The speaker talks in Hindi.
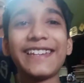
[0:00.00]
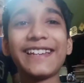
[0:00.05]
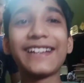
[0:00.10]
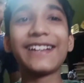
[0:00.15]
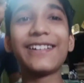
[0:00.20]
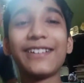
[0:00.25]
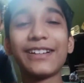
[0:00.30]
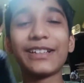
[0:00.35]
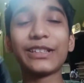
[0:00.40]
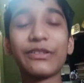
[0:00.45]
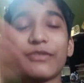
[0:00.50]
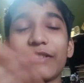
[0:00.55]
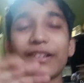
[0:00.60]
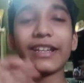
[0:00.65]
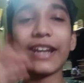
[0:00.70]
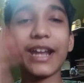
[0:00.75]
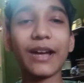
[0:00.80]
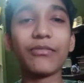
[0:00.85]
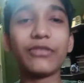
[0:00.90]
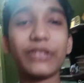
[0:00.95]
ही लगाओगे तो वो
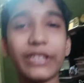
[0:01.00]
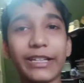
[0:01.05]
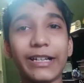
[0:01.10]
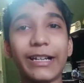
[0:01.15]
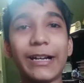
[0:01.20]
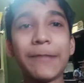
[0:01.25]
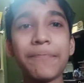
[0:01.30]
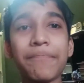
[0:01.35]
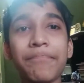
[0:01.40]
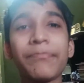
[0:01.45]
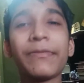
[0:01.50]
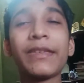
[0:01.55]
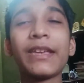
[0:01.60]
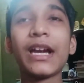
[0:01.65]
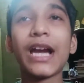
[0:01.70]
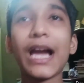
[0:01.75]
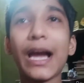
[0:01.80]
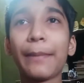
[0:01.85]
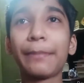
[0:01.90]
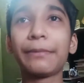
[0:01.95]
ख़राब हो जाएगा
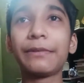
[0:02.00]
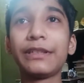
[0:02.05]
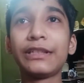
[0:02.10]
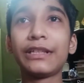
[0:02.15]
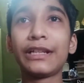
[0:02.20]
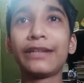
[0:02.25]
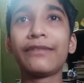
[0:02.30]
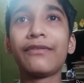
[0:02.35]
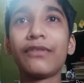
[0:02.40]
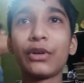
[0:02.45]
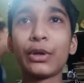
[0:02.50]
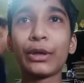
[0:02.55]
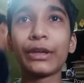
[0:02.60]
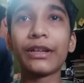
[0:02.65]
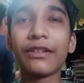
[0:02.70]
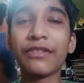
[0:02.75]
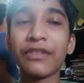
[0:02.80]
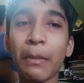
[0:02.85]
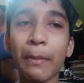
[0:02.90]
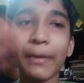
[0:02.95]
आपकी जड़ी वो
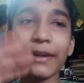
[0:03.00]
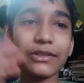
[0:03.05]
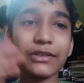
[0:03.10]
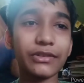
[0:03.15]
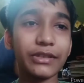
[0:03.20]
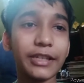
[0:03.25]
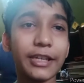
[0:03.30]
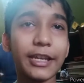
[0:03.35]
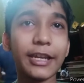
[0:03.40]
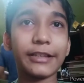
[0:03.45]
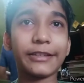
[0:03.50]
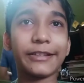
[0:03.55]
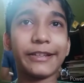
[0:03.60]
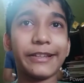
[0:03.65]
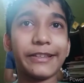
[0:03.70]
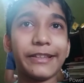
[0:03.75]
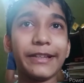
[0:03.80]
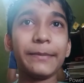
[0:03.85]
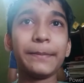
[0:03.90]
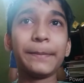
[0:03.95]
होगा समझ हो जाएगी एक
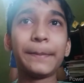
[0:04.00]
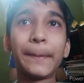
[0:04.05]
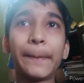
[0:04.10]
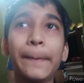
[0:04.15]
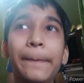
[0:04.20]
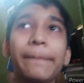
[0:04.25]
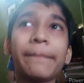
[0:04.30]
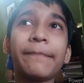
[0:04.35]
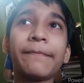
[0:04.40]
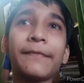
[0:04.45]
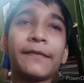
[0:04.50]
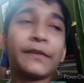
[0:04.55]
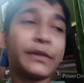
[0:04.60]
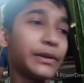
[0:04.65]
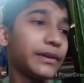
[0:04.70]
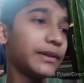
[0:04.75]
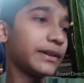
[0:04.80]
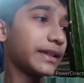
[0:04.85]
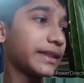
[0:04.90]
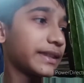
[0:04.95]
तरह से
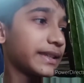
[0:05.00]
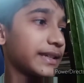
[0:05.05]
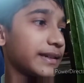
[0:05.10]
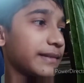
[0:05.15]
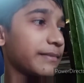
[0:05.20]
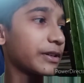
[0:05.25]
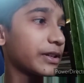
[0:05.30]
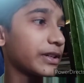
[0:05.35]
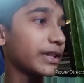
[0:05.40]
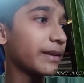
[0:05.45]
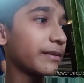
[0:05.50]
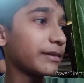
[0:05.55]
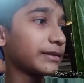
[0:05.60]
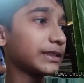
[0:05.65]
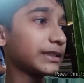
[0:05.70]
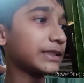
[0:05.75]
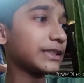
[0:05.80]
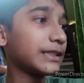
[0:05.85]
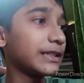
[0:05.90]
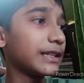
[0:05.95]
तो इसकी मेरे को ये
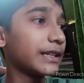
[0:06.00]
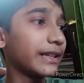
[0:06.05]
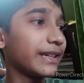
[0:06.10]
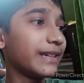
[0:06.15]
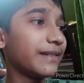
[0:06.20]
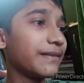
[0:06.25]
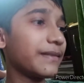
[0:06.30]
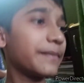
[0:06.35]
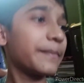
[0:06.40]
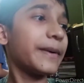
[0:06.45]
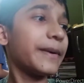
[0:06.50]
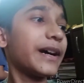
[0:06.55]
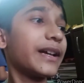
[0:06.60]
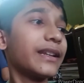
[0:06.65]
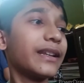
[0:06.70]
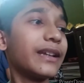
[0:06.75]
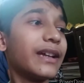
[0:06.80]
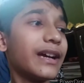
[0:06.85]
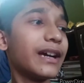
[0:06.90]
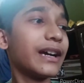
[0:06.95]
बहुत अच्छी नहीं लगी
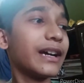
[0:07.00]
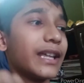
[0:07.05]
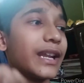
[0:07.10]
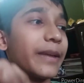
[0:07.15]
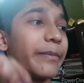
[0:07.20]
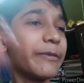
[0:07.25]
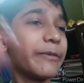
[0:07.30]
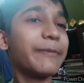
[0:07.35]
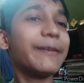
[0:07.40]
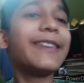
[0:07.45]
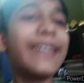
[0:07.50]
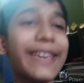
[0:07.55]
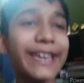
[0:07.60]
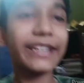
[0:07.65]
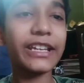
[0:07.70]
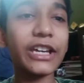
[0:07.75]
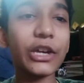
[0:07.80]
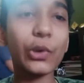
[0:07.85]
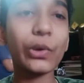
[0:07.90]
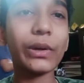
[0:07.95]
पर अगर आप इस पर
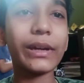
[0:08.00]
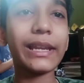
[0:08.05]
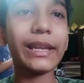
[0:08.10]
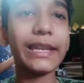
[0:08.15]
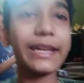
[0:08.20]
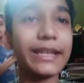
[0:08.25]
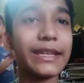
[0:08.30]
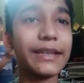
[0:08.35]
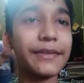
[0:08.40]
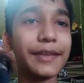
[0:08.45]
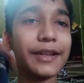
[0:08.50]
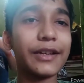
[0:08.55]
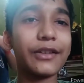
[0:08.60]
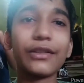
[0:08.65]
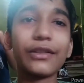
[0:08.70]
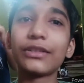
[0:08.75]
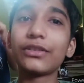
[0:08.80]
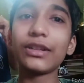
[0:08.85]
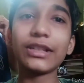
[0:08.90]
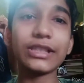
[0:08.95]
लेयर करोगे लेयरिंग पे
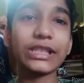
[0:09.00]
करोगे तो